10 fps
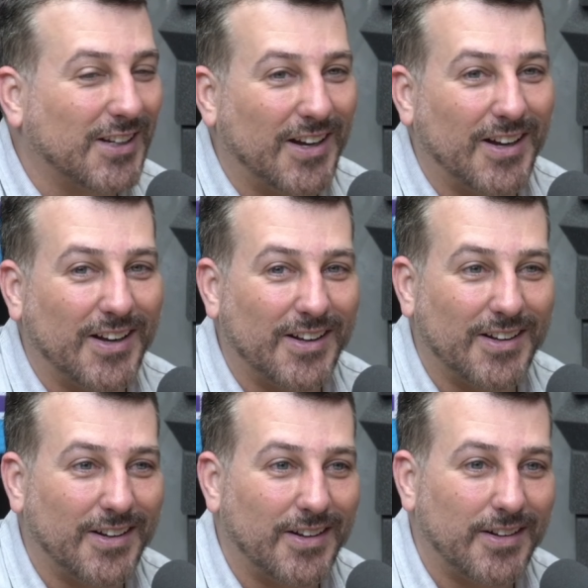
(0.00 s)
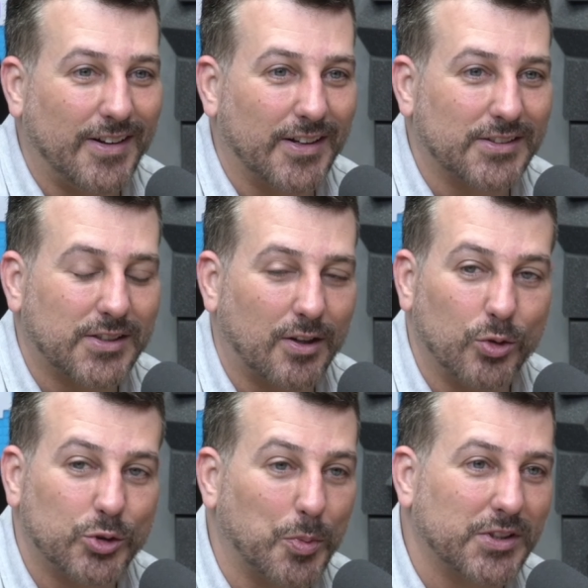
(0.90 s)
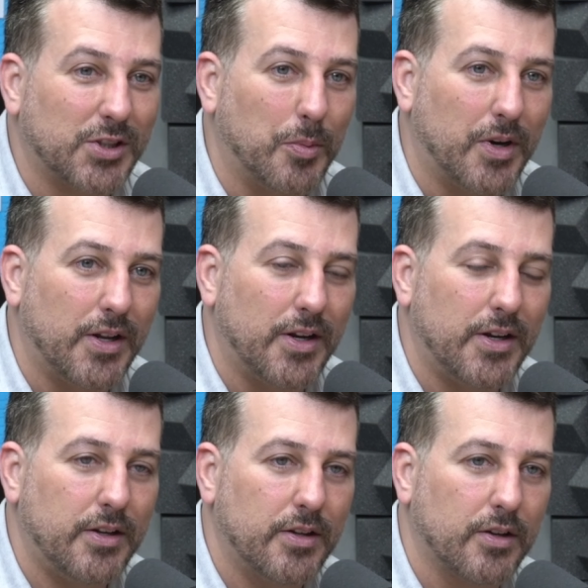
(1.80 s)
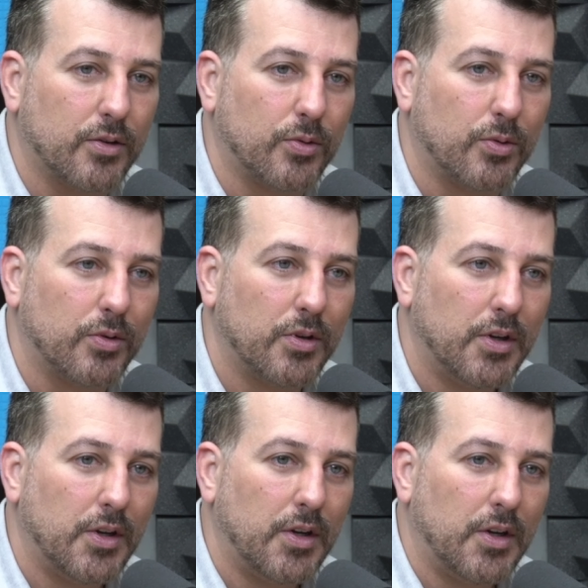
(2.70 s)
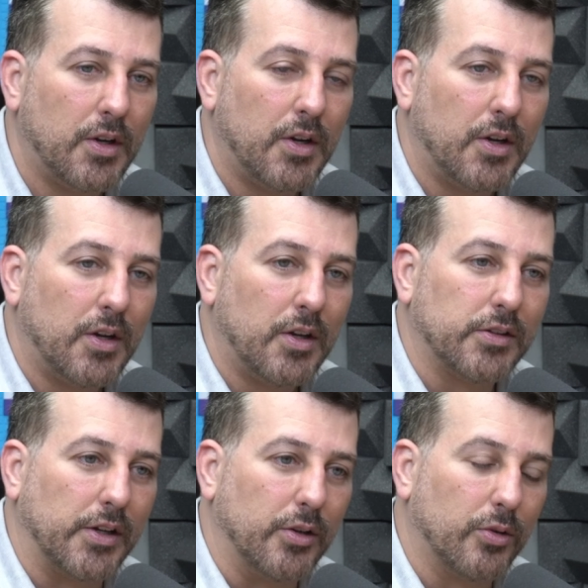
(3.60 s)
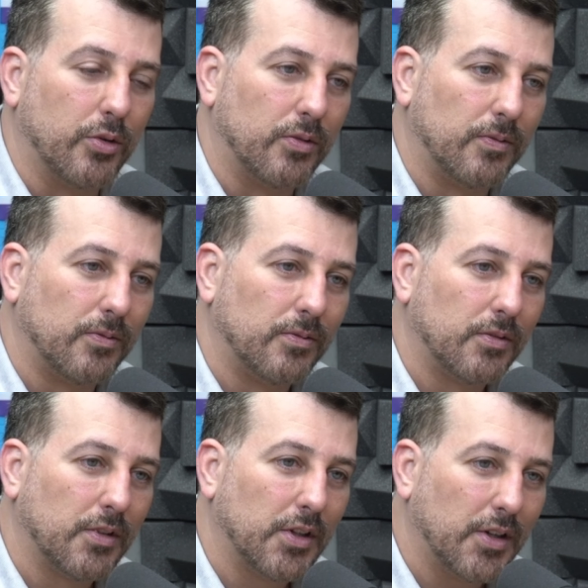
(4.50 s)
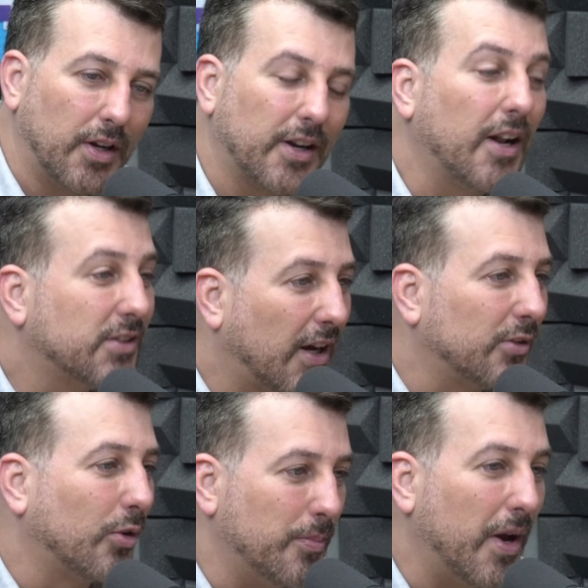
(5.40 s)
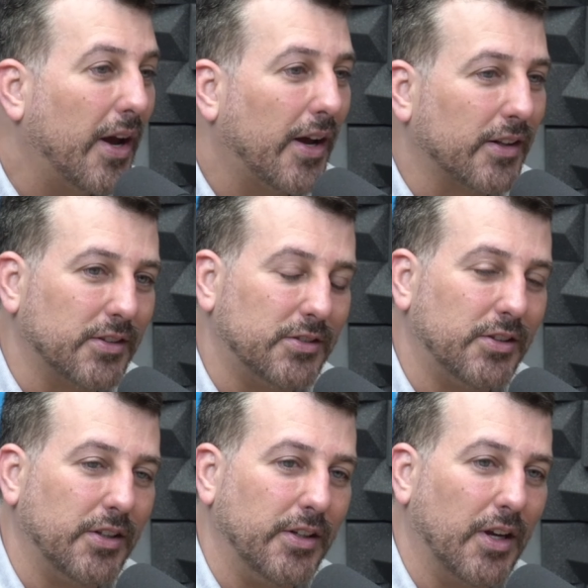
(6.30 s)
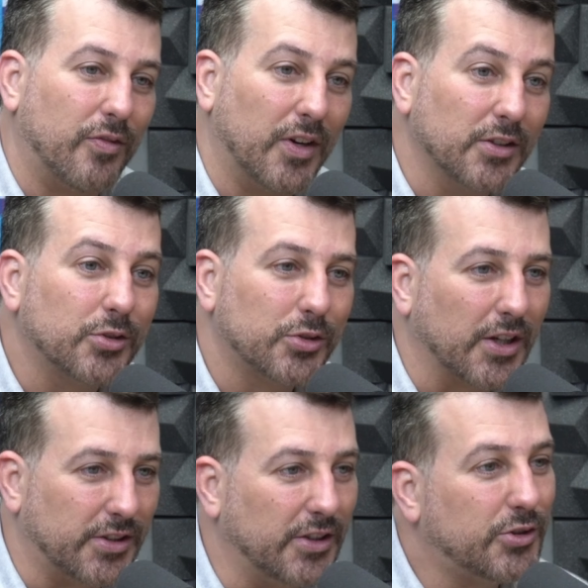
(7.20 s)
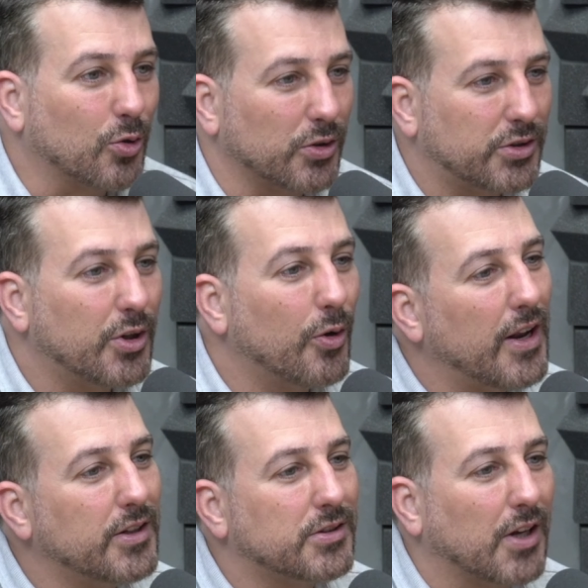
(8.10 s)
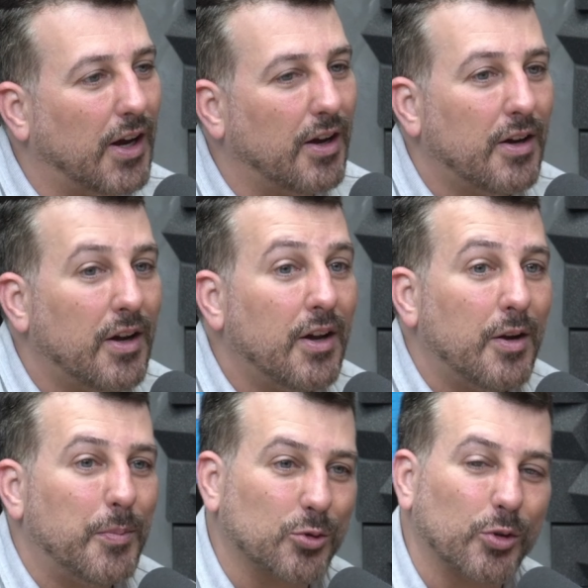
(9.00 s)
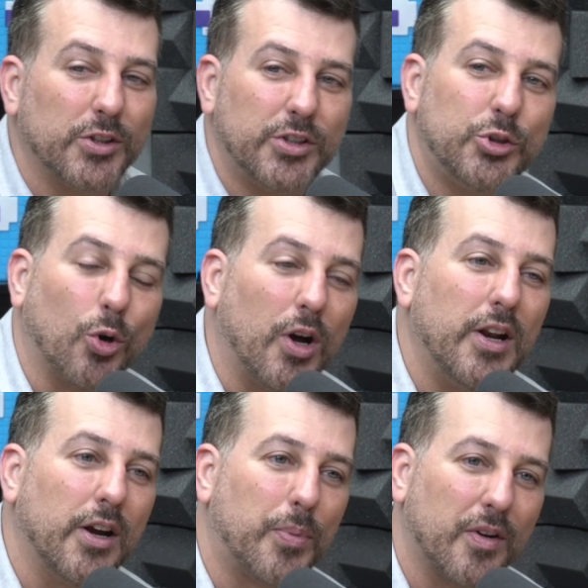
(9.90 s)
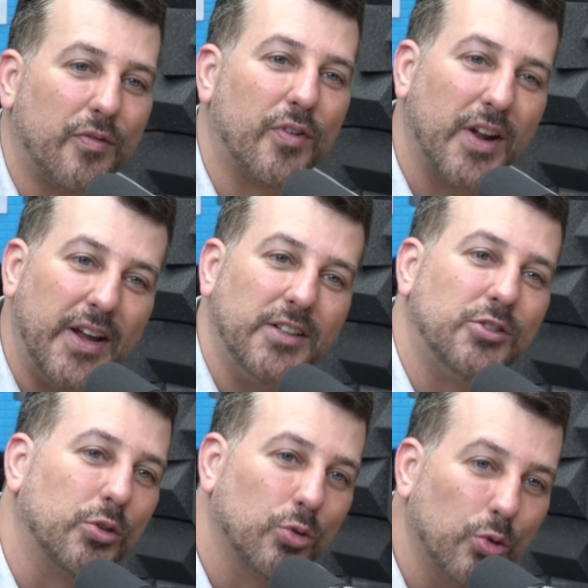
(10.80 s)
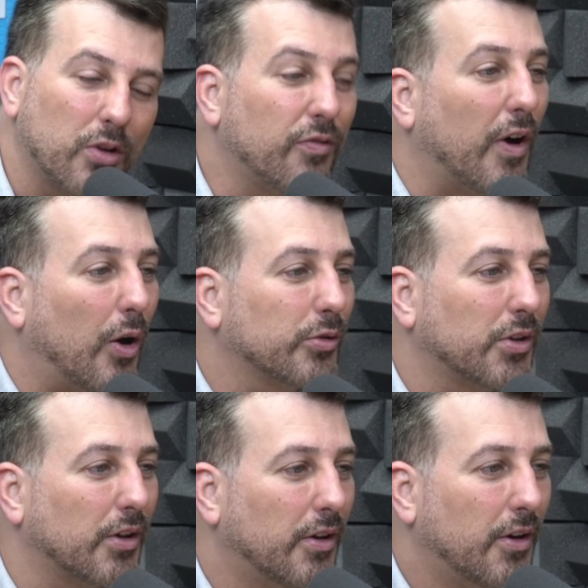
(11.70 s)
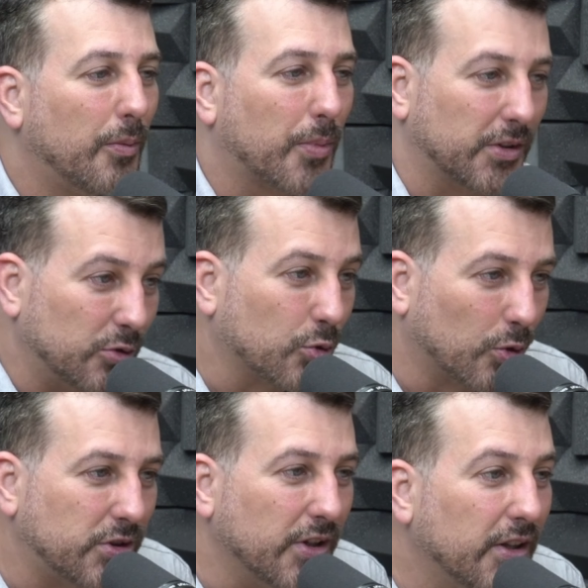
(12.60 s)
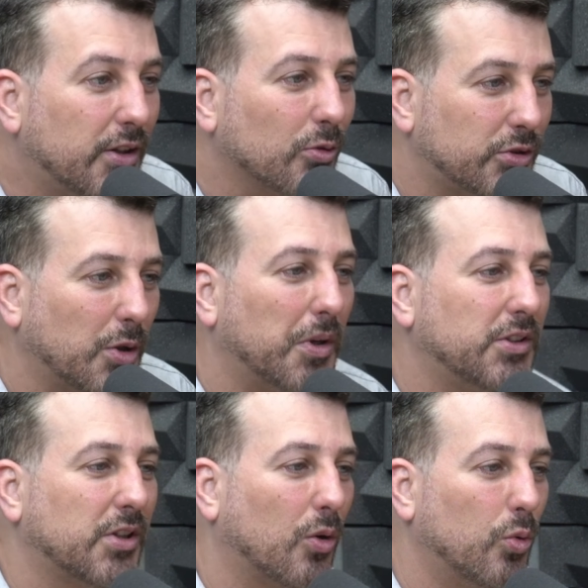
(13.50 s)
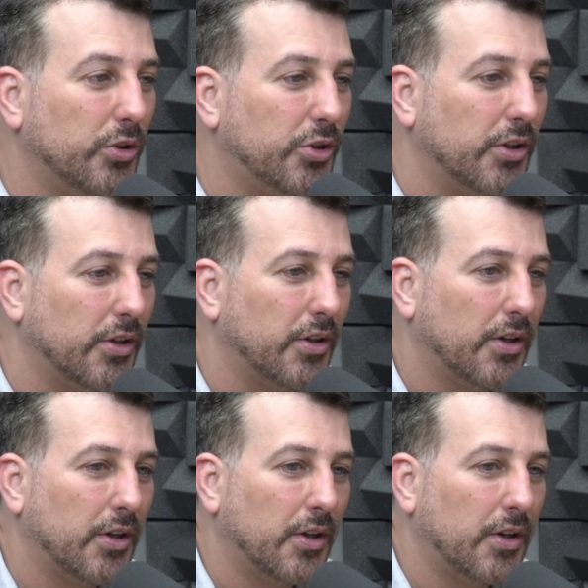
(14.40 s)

nessa, nessa última semana aí eu tenho analisado aí metas e avanços que a gente conseguiu realizar, mas quando a gente olha para frente, tudo que falta para a gente conseguir ter um sistema de saúde